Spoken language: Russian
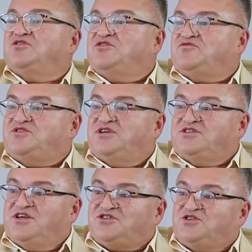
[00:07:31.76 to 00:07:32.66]
все
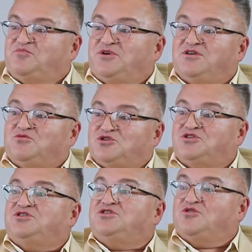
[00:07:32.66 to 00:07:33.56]
действия были
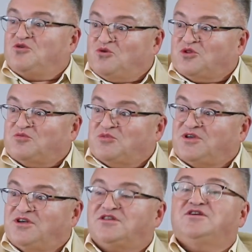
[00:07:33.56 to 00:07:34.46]
очень синхронными.
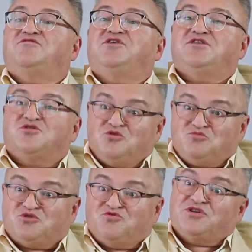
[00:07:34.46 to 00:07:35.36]
И это говорит о том,
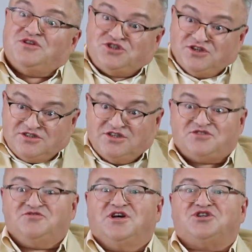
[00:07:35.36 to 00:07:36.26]
что в отличие от
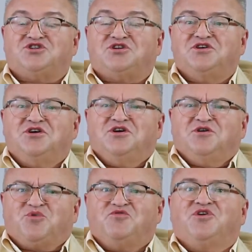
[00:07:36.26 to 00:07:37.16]
действий наших,
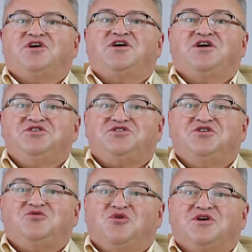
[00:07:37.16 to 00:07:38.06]

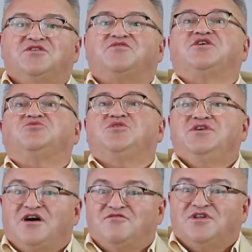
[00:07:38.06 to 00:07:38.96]
правоохранительных органов, которые
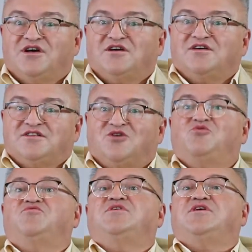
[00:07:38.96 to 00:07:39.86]
явно
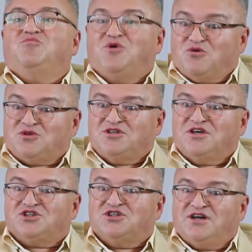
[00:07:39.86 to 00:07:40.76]
такого оборота не
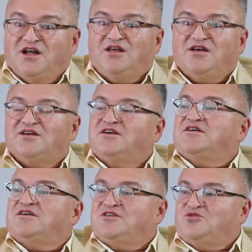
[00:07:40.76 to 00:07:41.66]
ожидали
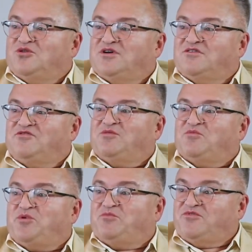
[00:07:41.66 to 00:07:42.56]
и долгое время
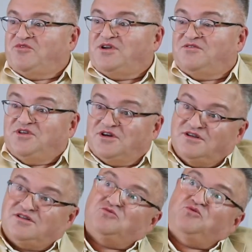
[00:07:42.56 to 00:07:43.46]
пребывали в некой
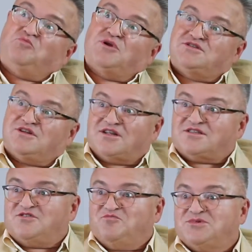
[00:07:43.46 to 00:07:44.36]
такой
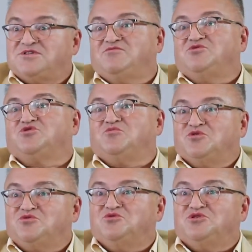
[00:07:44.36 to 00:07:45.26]
прострации. Вместо того, чтобы
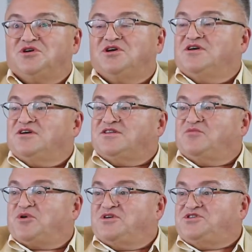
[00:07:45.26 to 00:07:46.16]
тут же
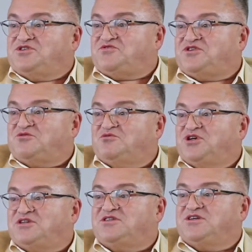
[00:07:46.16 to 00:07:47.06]
допросить всех
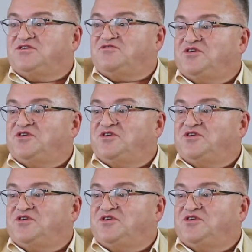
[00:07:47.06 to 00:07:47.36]
участников,